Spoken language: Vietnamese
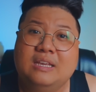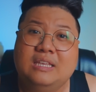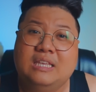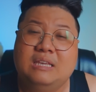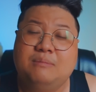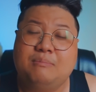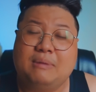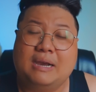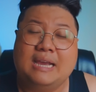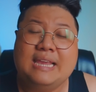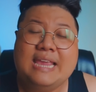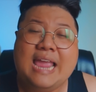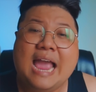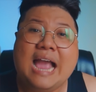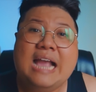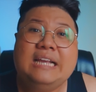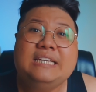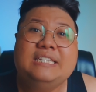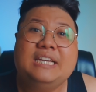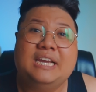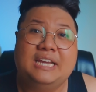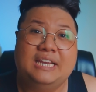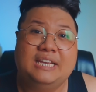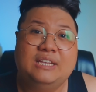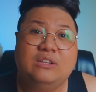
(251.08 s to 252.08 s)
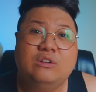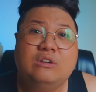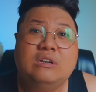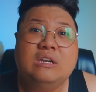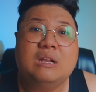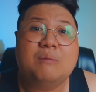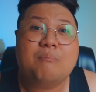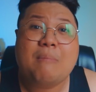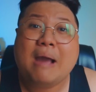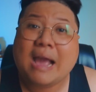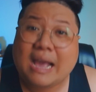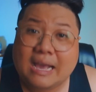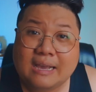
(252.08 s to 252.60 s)
nhưng mà cái giá trị nó rất
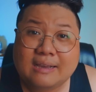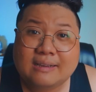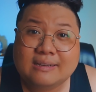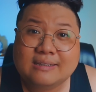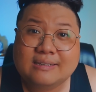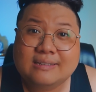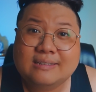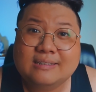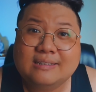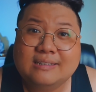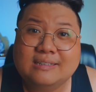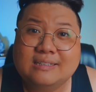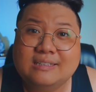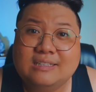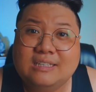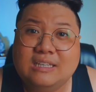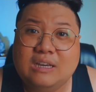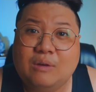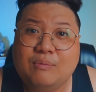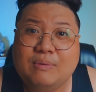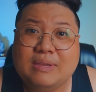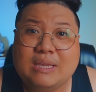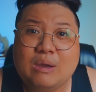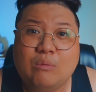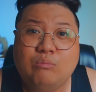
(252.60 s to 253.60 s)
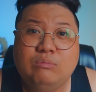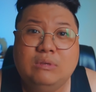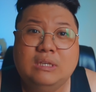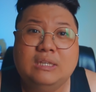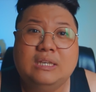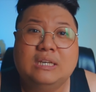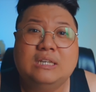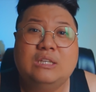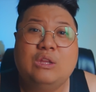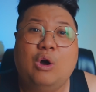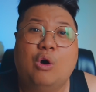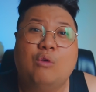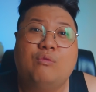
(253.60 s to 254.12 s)
là mắc chứ không có giống như
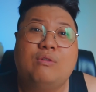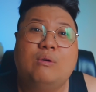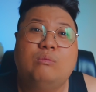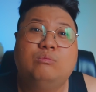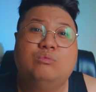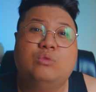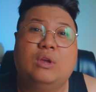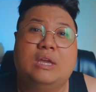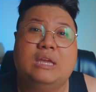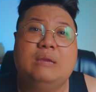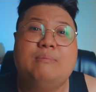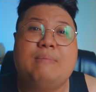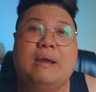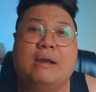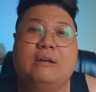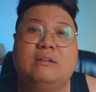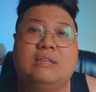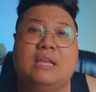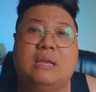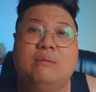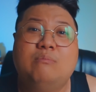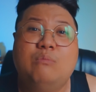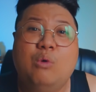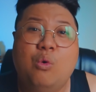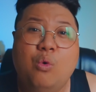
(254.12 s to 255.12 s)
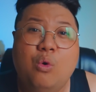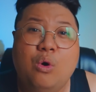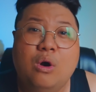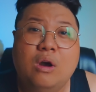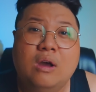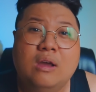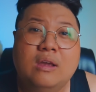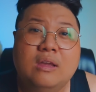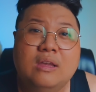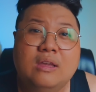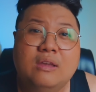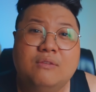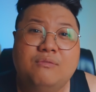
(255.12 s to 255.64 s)
những cái đồ phong thủy bạn có thể mua
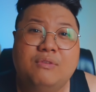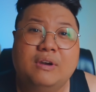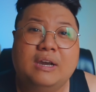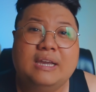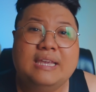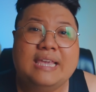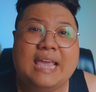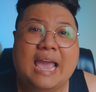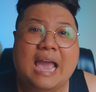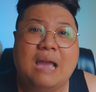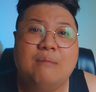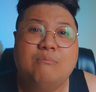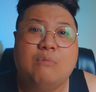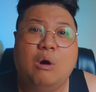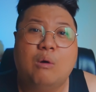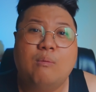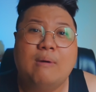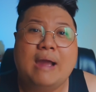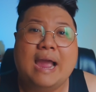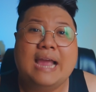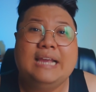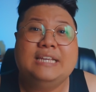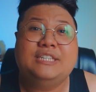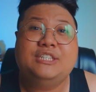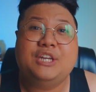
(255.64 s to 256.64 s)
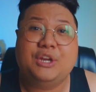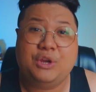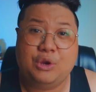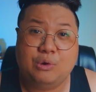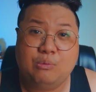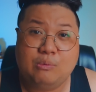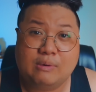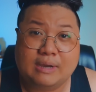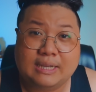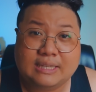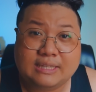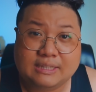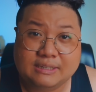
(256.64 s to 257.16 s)
với cái giá một hai triệu
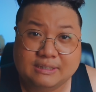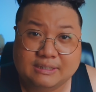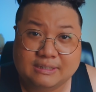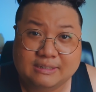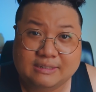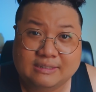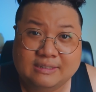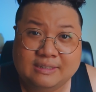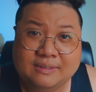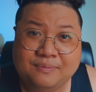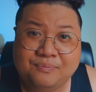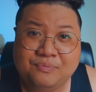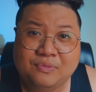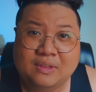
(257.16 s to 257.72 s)
một cái tượng